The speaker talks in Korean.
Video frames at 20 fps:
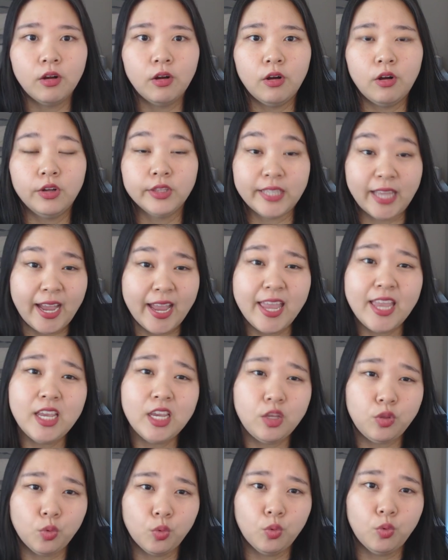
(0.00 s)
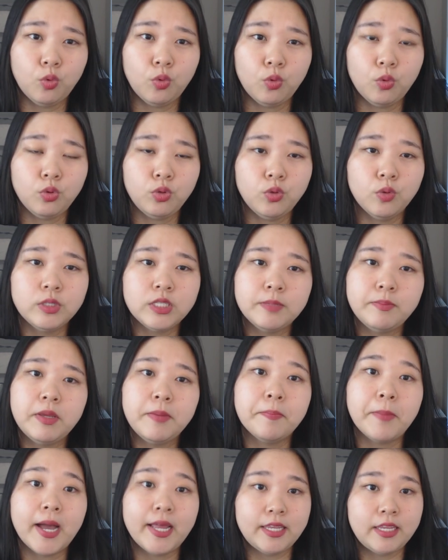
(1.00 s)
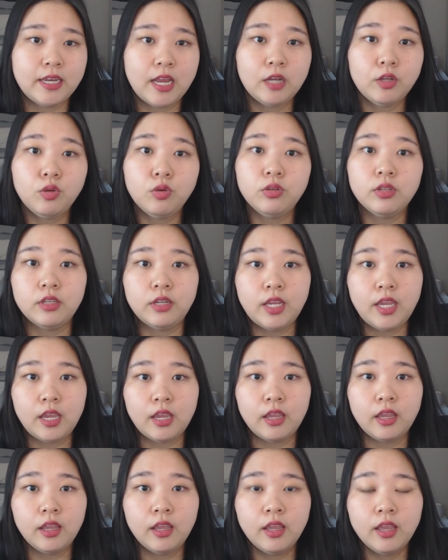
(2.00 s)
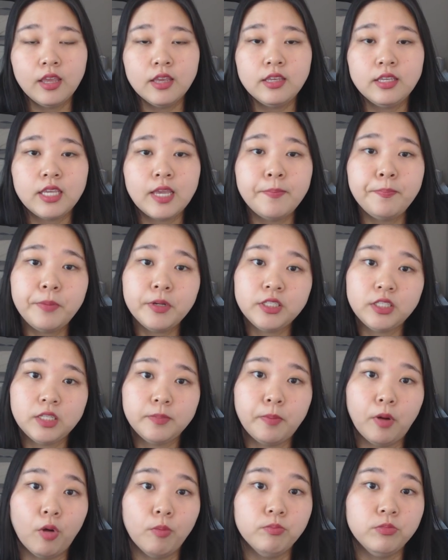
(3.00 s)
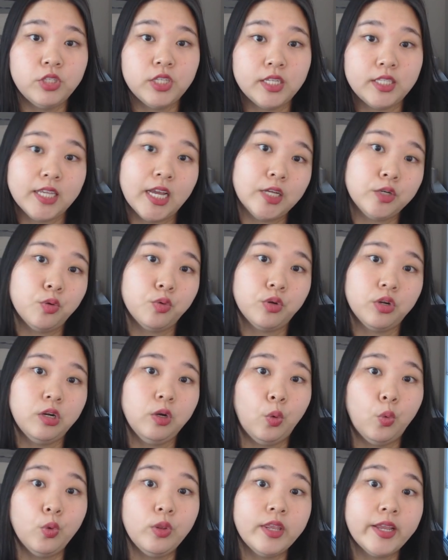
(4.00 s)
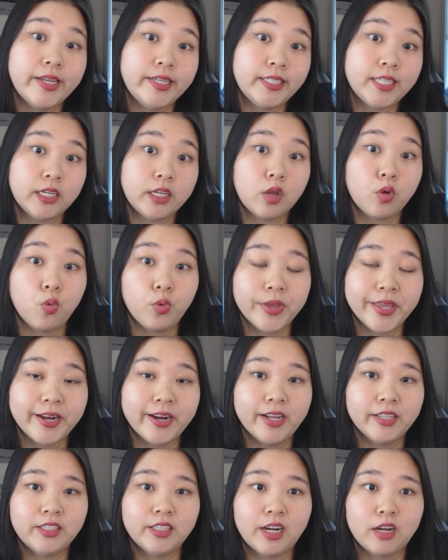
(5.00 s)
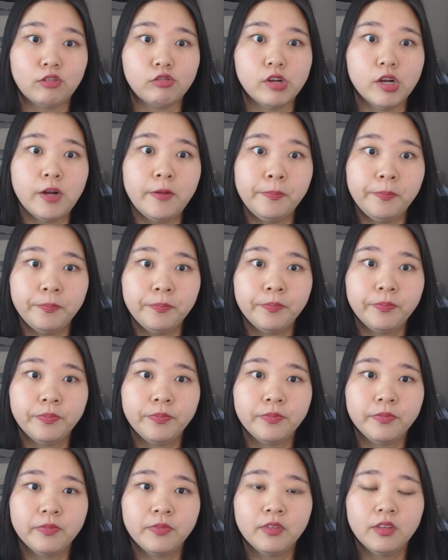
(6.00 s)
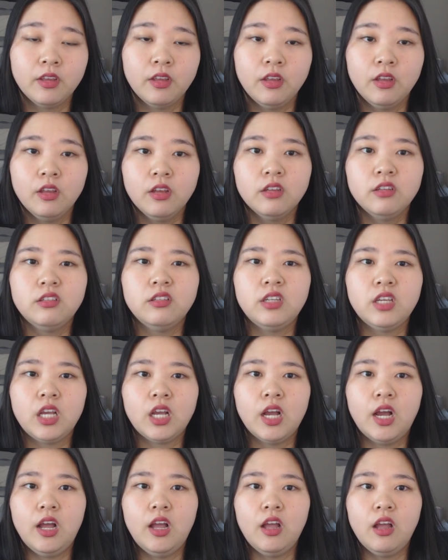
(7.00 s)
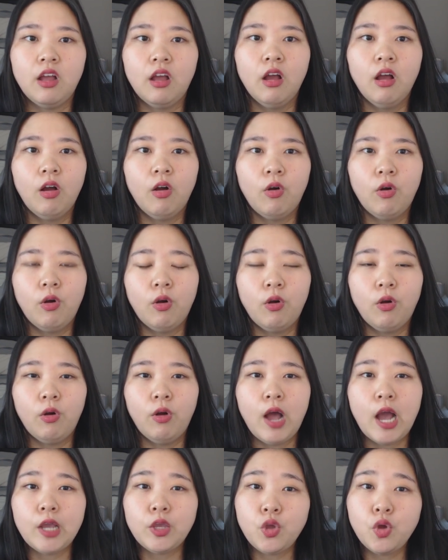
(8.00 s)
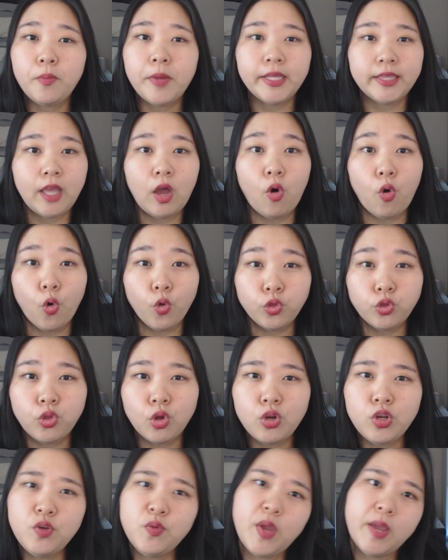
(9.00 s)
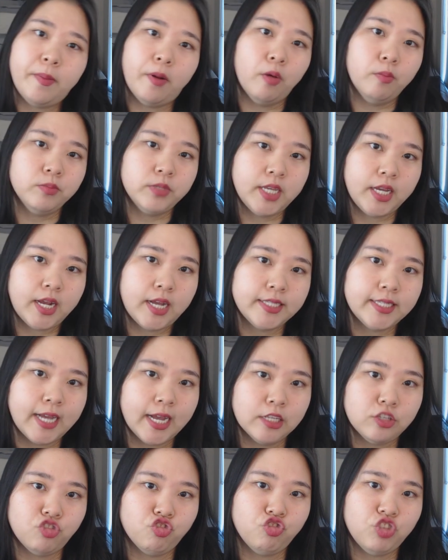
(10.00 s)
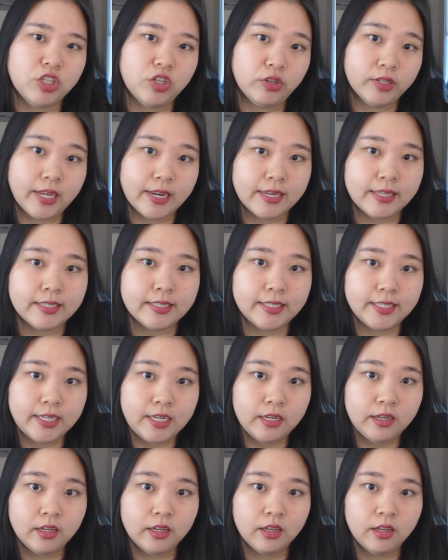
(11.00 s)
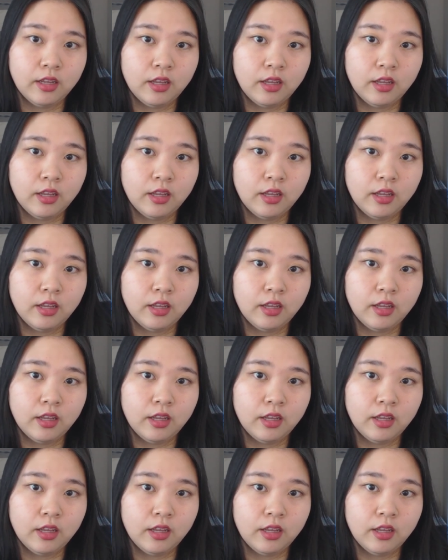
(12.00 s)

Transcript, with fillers: 어, 다행히도 요즘엔 많은 학교들이 캠퍼스 범죄 자료를 온라인상에 공개를 하더라고요. 그니까 어, 학교마다 어떤 류의 범죄가 자주 일어나는지